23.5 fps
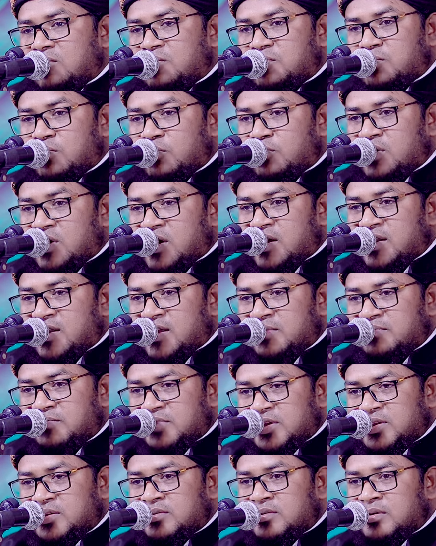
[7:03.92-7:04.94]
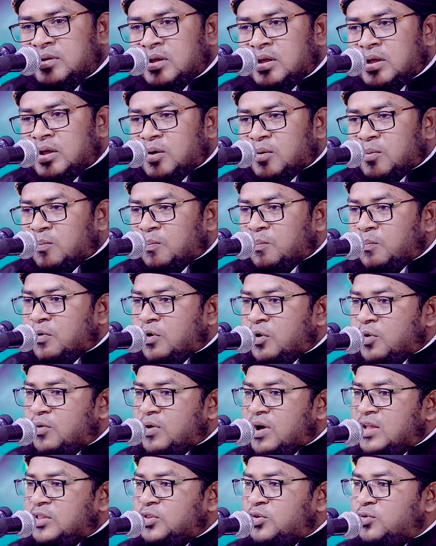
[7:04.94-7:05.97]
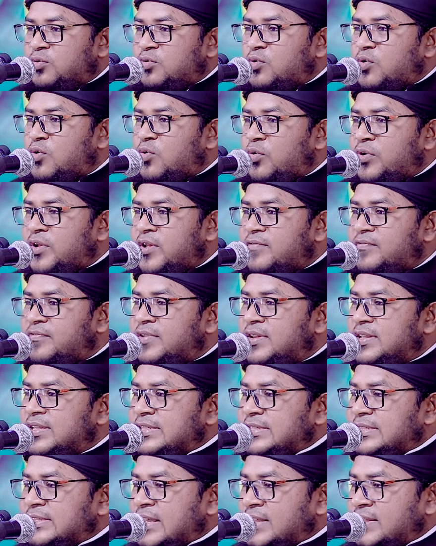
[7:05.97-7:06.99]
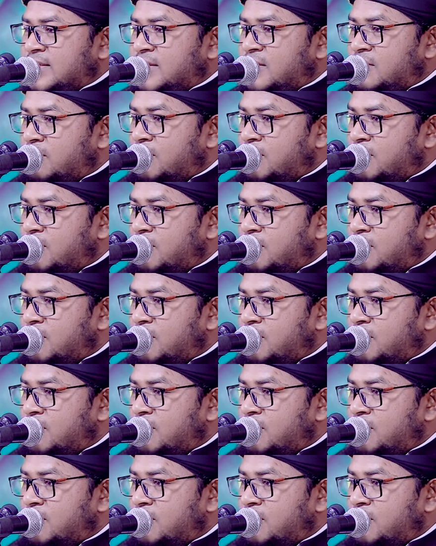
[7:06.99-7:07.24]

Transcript: রব্বুল আলামিন বড় আদর করে ফেরেশতাদের